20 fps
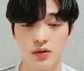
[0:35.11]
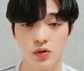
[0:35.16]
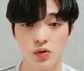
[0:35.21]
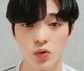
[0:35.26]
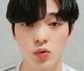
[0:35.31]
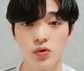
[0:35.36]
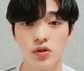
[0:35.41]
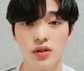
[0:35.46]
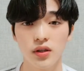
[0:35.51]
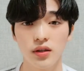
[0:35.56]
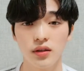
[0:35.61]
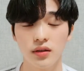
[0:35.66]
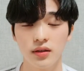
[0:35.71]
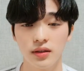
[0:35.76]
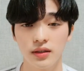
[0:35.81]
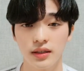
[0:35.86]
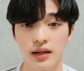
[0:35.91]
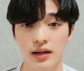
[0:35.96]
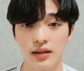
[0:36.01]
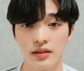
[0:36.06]
손 씻기
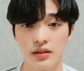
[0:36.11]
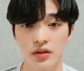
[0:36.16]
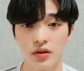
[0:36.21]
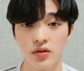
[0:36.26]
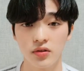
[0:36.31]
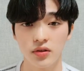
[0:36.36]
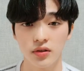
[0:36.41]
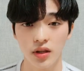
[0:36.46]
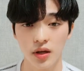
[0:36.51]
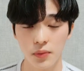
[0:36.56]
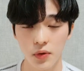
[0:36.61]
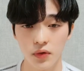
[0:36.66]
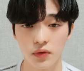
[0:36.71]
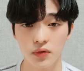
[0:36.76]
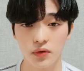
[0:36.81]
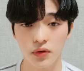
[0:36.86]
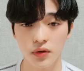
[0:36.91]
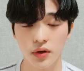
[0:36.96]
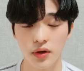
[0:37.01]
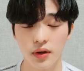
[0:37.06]
등을 잘 지켜진다면